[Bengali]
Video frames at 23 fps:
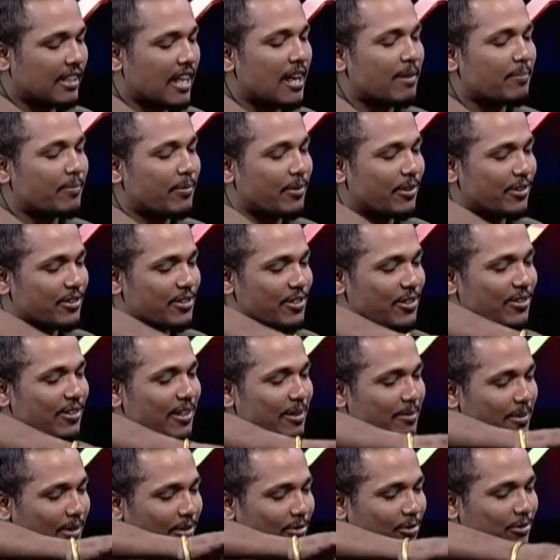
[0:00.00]
তারপর যখন
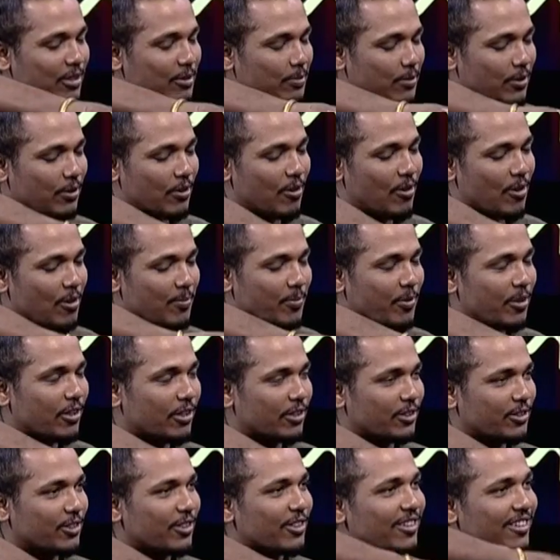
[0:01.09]
আমি ক্লোজাপন হওয়ার পর
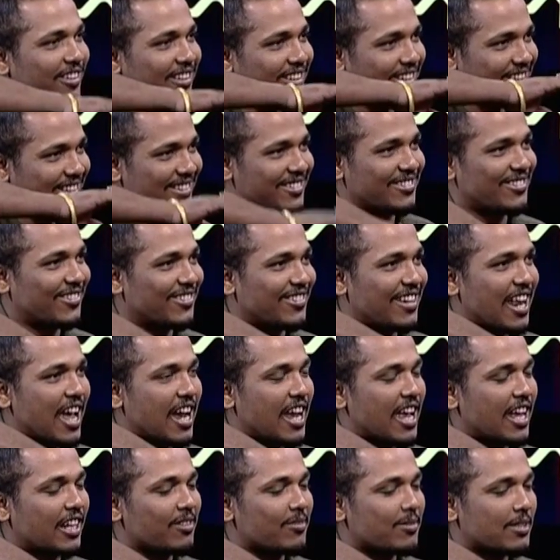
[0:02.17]
তোর যখন ঢাকা
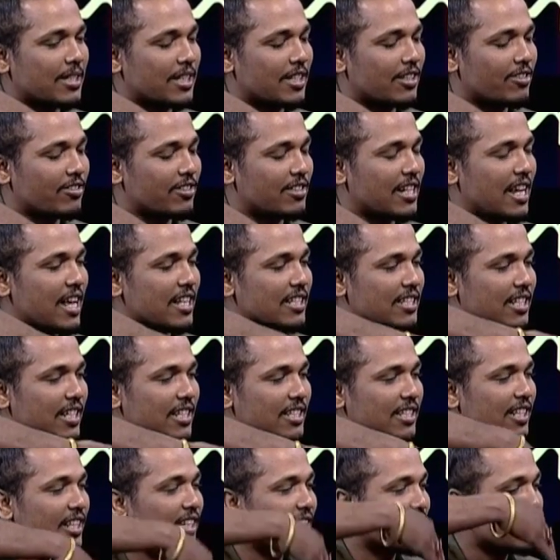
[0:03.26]
একদম সেটেল হয়ে যায় আস্তে
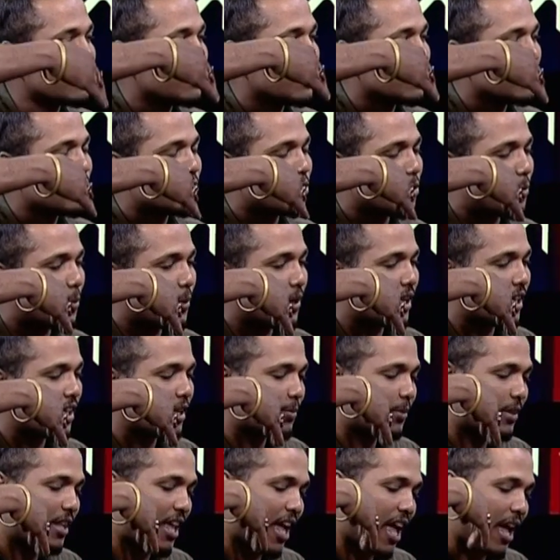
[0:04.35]
আস্তে সুফি গানের
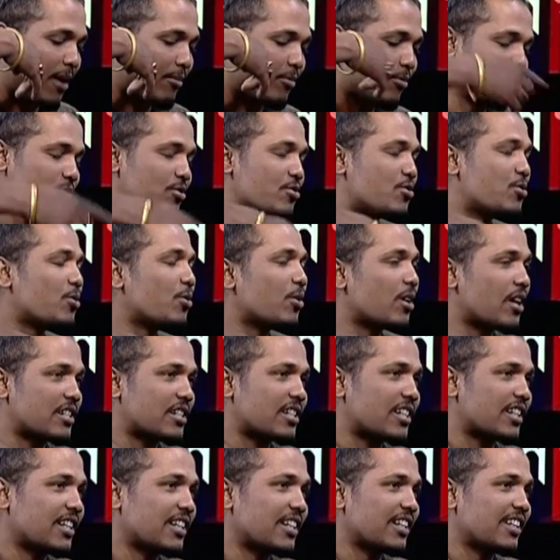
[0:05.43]
প্রতি এমন ঝোঁক
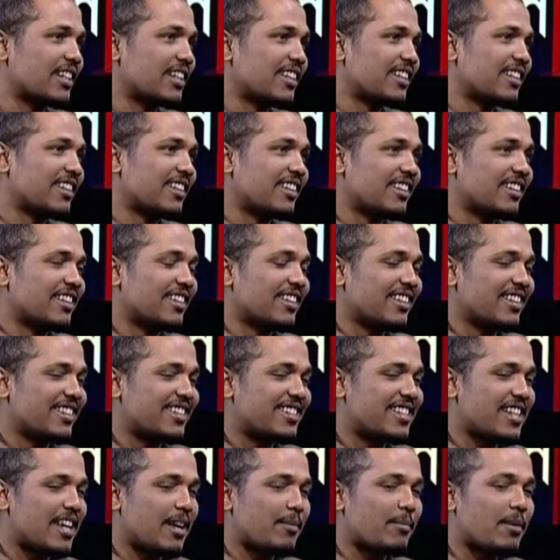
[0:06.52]
আসে হ্যাঁ।
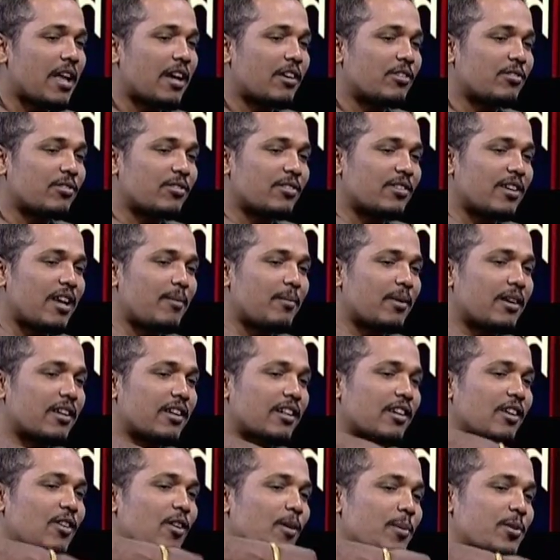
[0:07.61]
যে আমি এখন আমার
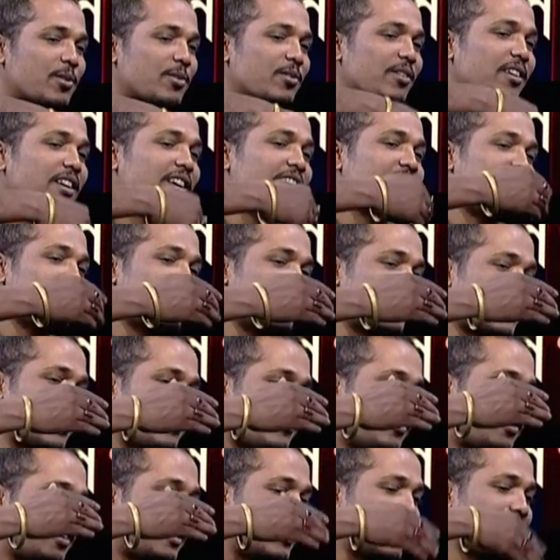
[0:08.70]
গবেষণা যা
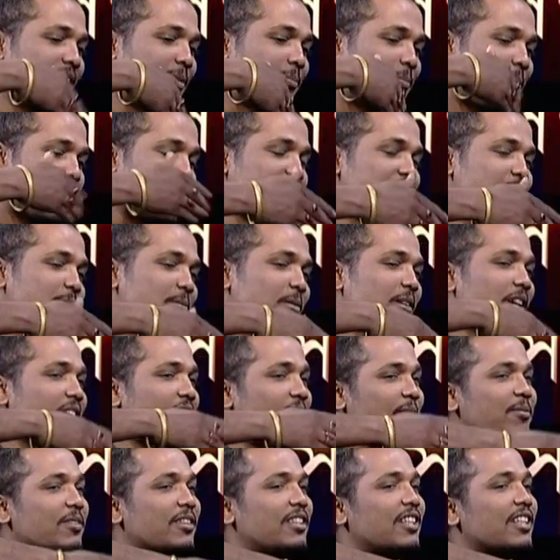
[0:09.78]
বলেন আর প্র্যাকটিস বলেন
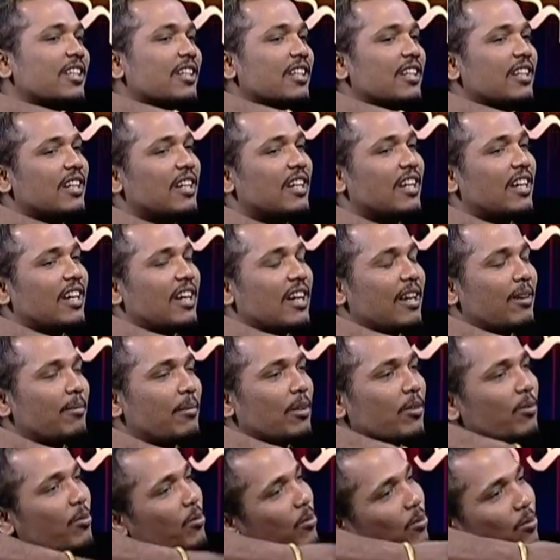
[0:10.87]
এভরিথিং
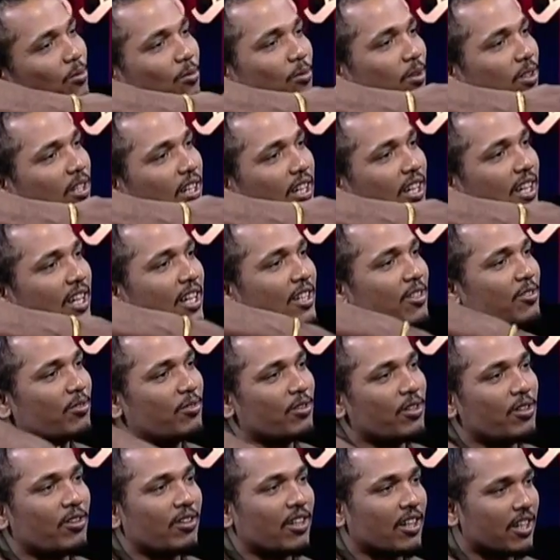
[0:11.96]
আমার ওইটাকে কেন্দ্র
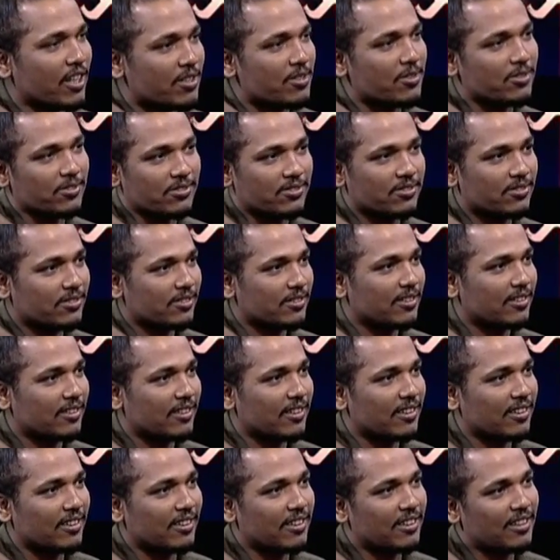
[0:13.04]
করে অনেক কিছু আচ্ছা